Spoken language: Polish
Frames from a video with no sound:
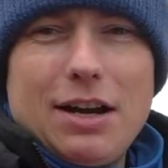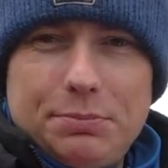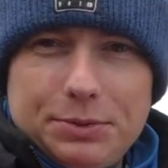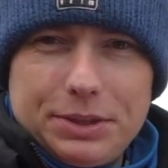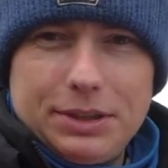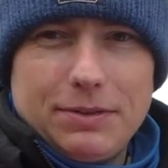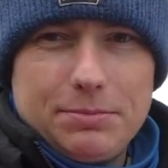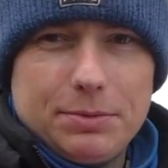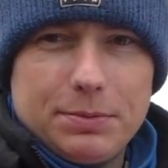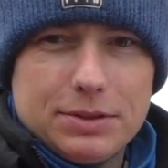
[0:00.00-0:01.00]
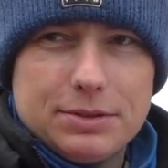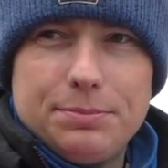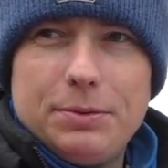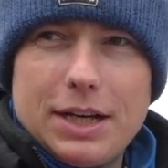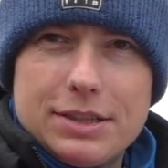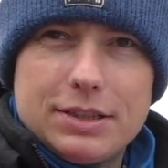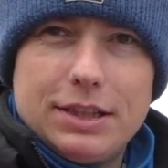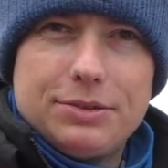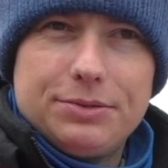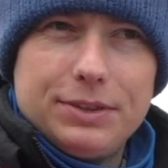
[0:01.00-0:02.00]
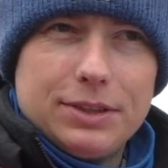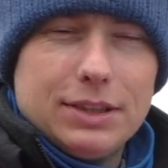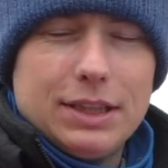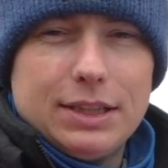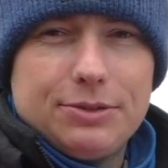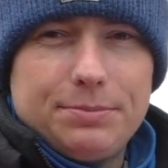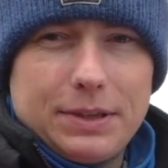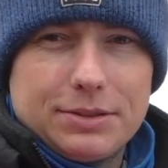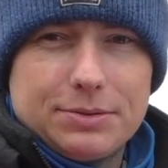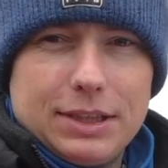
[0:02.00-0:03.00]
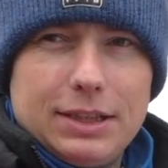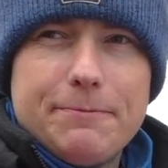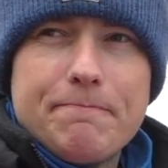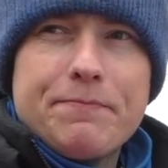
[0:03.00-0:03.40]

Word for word: a później Wam po prostu pokażę jak on wygląda, jak on pracuje